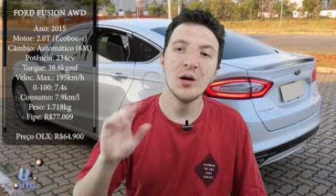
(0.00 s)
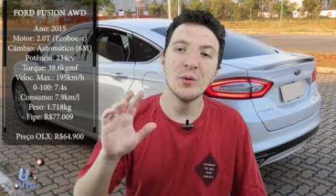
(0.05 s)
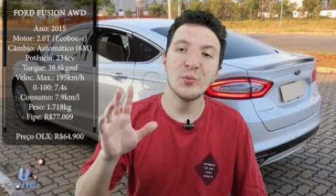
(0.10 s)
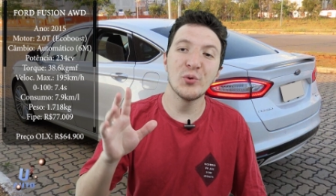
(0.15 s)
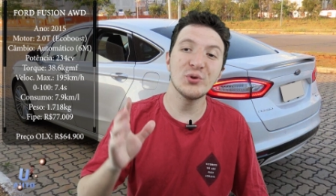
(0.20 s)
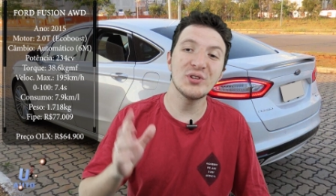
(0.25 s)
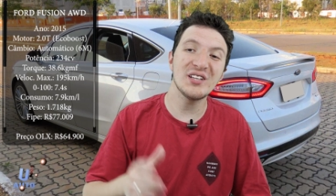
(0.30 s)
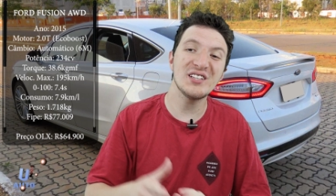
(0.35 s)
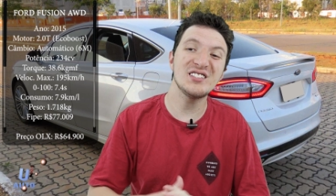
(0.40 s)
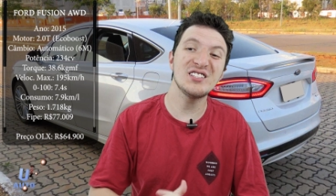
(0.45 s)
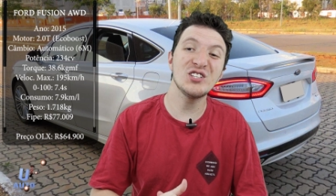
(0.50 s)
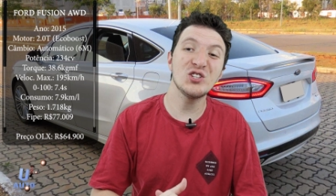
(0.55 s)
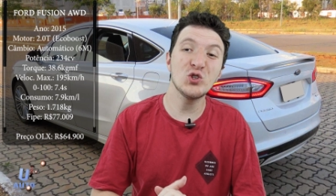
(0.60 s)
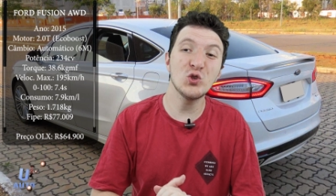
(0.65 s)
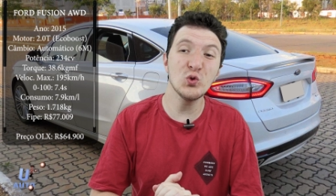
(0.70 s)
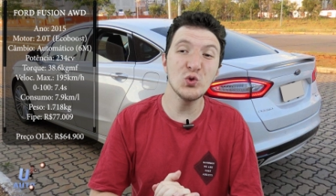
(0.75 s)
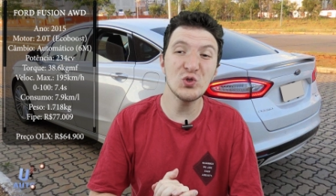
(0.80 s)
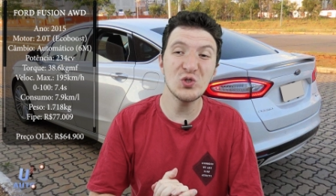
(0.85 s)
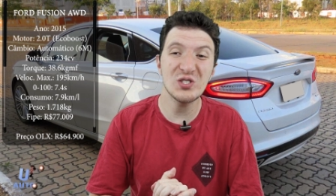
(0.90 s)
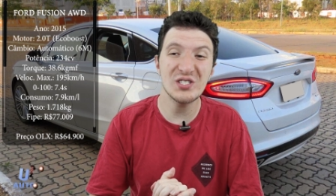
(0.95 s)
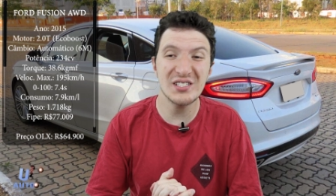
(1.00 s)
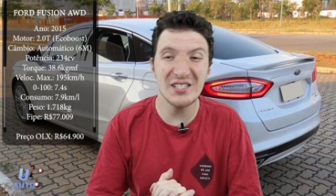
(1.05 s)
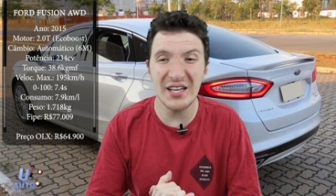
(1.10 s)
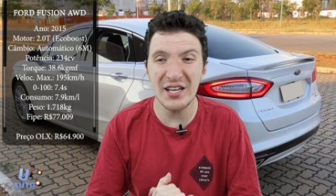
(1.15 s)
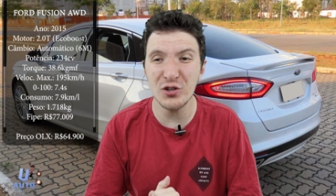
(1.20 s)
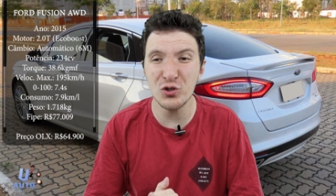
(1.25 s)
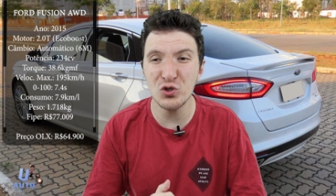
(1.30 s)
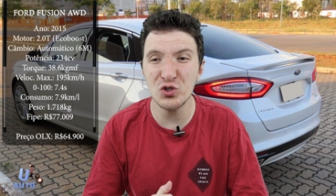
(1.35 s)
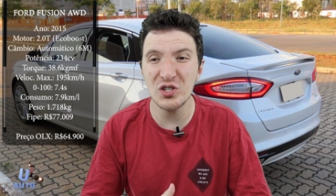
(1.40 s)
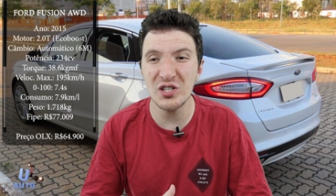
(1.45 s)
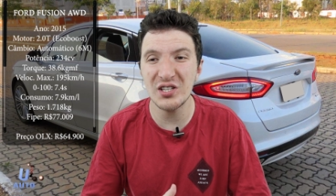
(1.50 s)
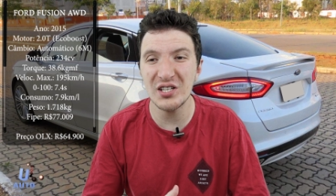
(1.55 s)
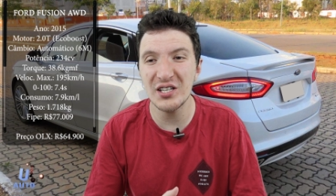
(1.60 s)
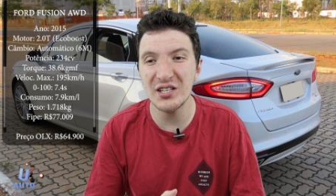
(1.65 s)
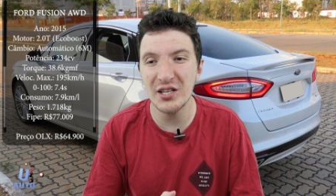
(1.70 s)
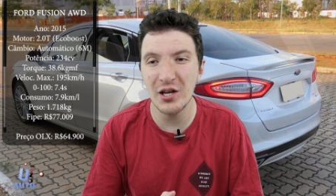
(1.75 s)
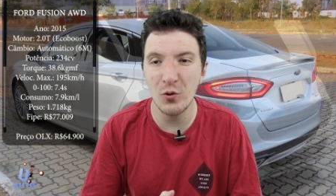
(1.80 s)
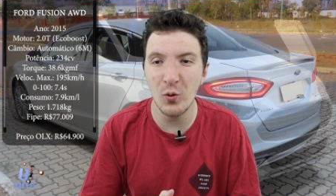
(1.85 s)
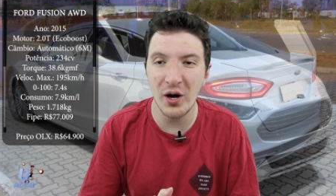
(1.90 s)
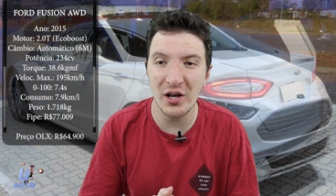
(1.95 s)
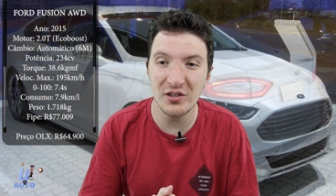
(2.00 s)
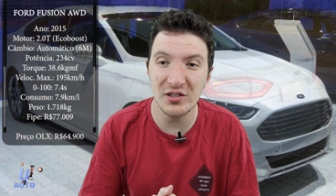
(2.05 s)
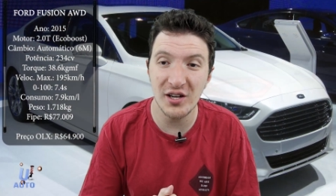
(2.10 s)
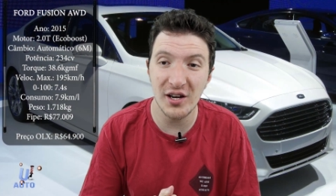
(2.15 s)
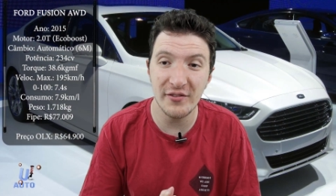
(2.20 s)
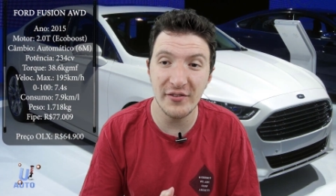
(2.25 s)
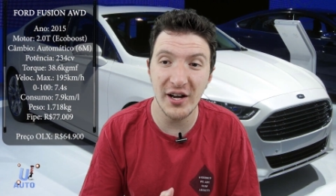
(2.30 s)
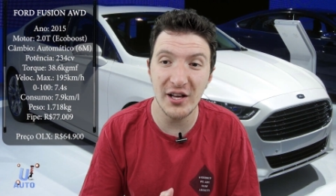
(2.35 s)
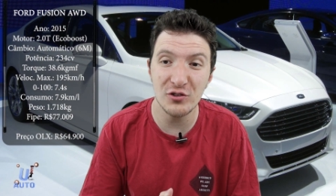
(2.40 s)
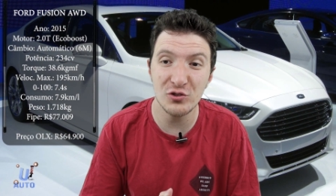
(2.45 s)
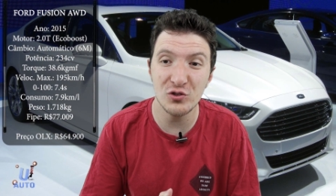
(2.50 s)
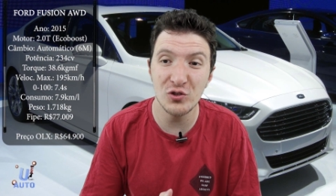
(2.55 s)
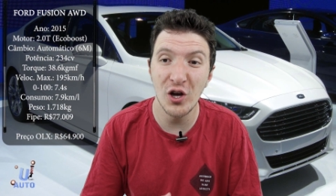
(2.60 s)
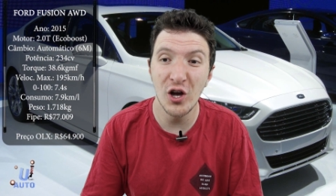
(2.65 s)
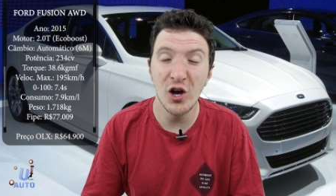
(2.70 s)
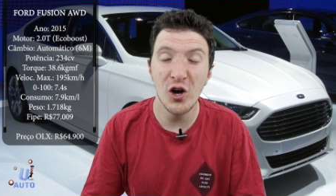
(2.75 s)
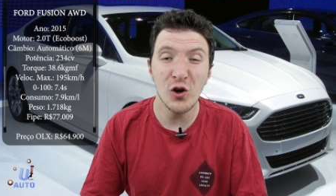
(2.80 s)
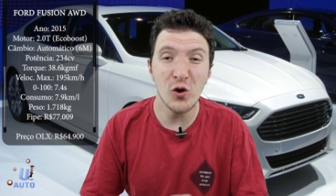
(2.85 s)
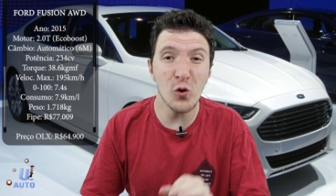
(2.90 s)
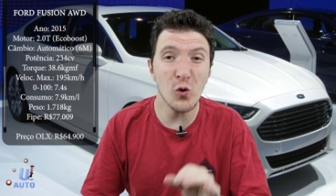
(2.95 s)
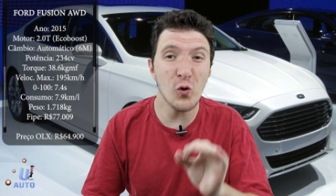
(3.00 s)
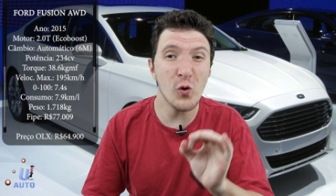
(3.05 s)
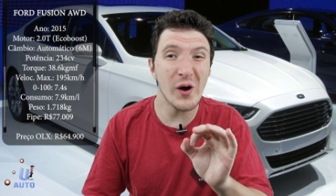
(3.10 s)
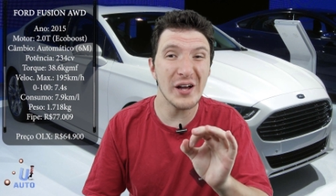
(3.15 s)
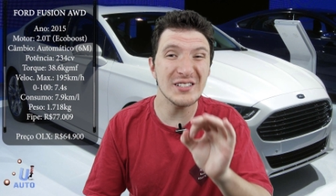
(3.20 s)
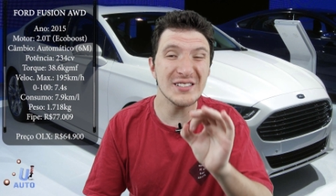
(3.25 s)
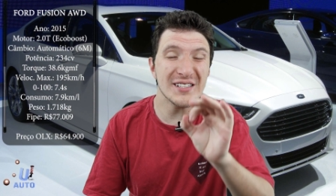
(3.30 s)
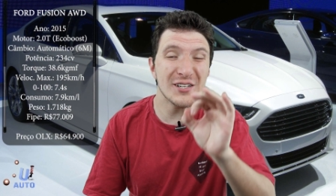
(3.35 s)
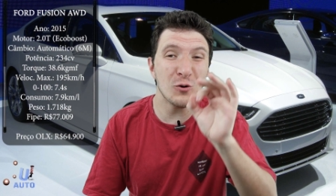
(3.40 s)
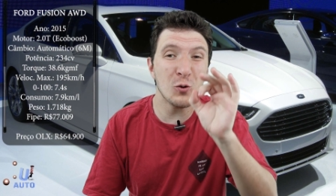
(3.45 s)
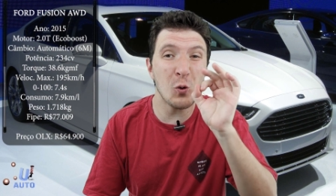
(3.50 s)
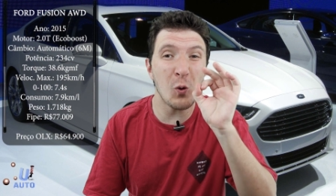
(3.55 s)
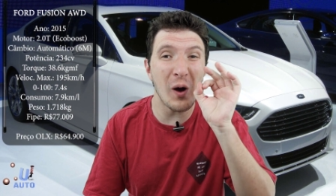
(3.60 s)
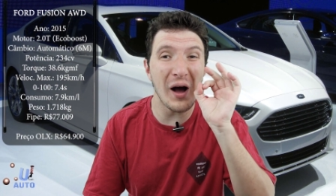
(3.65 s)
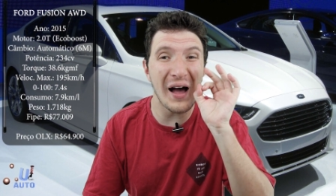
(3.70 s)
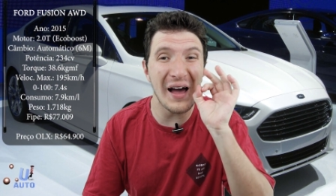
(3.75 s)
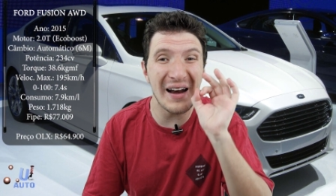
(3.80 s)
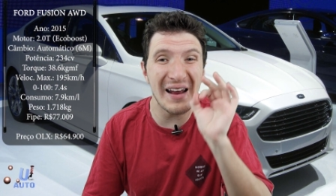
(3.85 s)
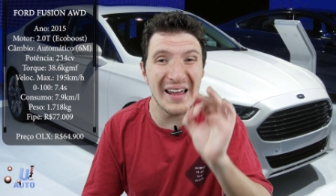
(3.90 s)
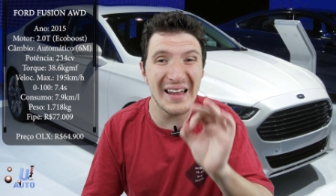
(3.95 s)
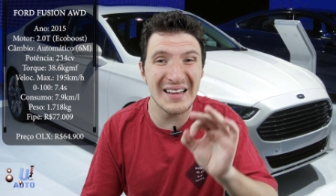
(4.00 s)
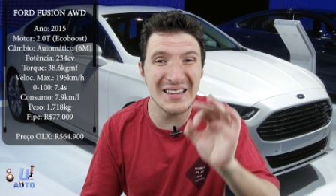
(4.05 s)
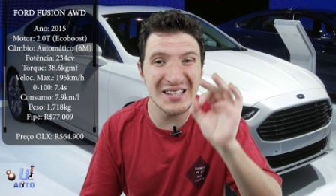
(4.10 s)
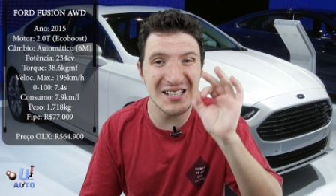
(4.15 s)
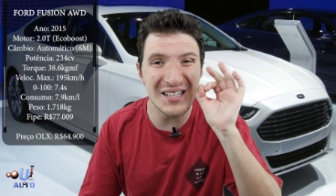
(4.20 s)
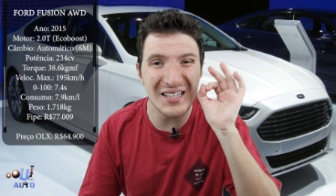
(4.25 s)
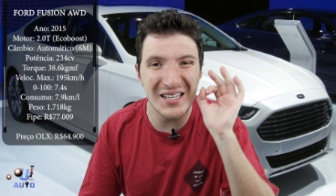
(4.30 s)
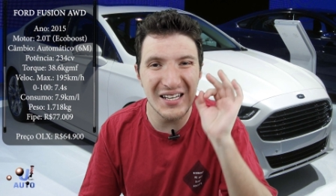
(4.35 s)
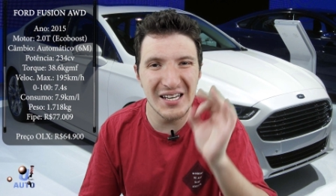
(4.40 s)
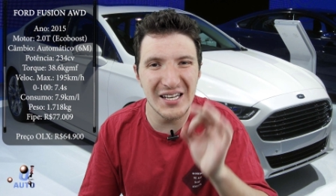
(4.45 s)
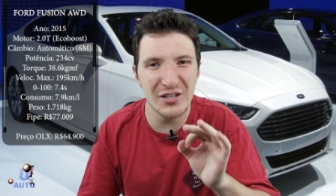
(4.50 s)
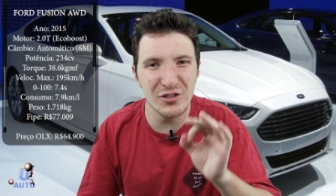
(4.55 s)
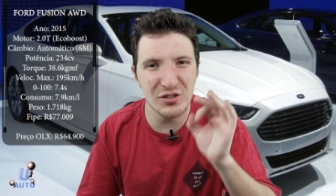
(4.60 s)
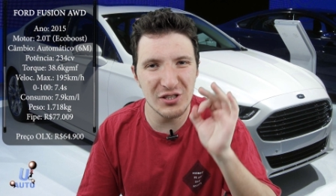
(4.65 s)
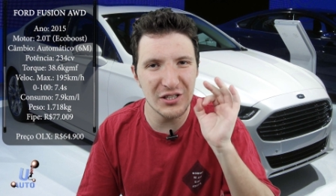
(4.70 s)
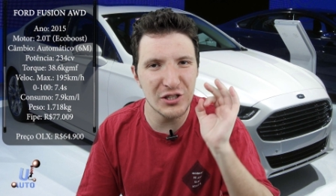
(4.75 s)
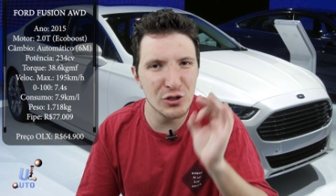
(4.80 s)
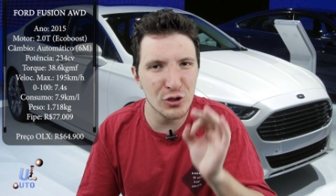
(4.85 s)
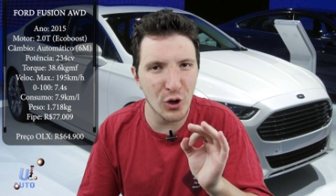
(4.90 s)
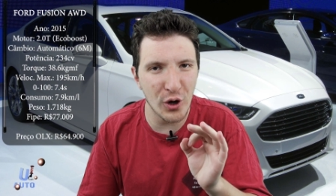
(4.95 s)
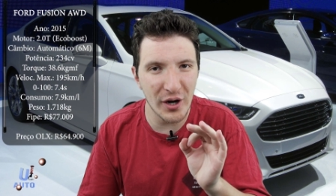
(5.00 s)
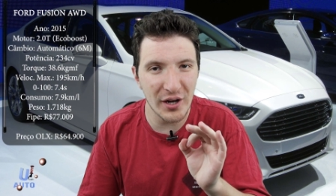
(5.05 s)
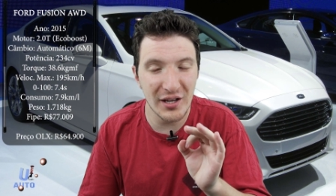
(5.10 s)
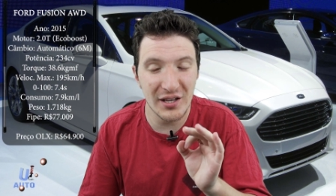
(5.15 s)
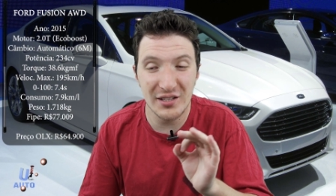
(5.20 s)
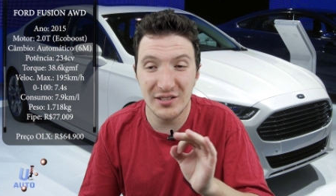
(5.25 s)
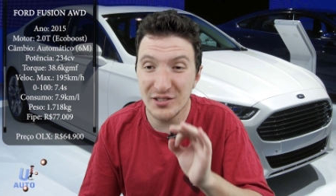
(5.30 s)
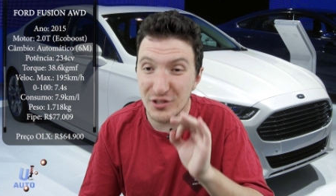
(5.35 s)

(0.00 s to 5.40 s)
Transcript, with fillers: Potência de 234 cavalos, com quase 40 kg de torque.